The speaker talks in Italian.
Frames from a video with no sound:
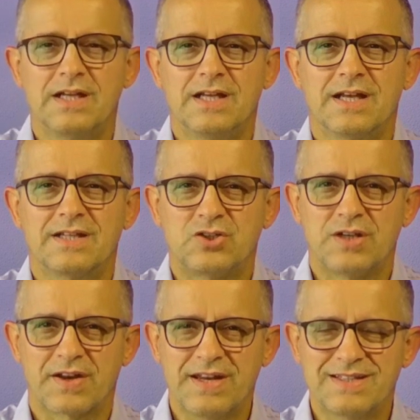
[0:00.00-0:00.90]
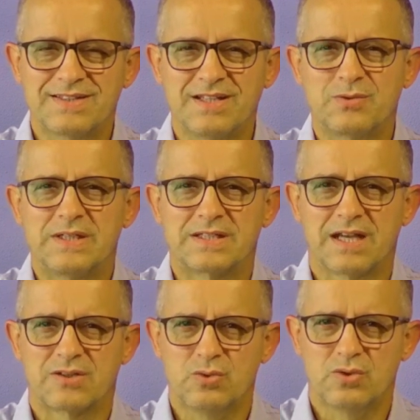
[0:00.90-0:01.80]
ci
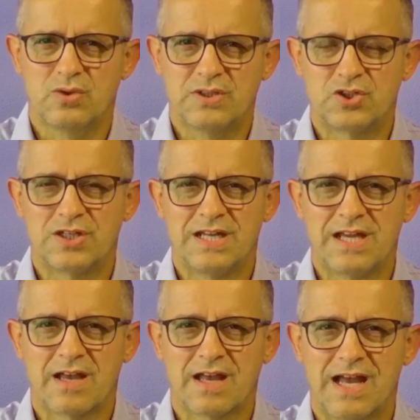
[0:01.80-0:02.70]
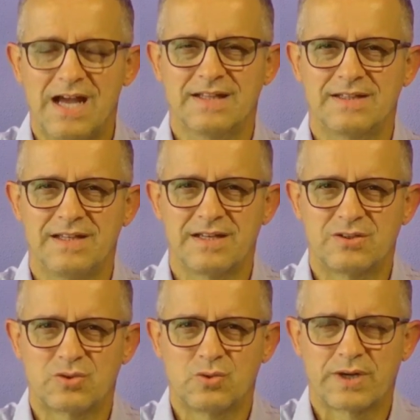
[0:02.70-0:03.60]
restituisca tutto e ci dia
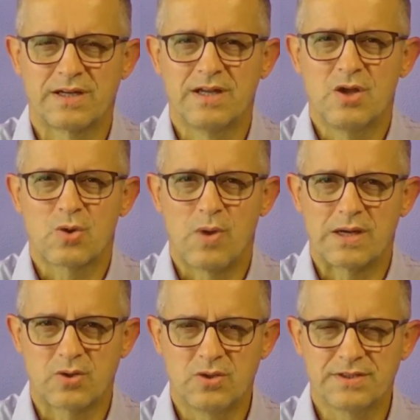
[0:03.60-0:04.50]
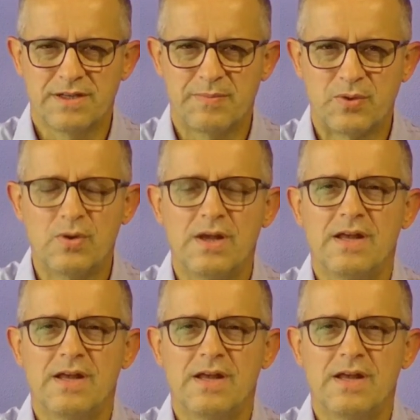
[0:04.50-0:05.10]
addirittura qualcosa in più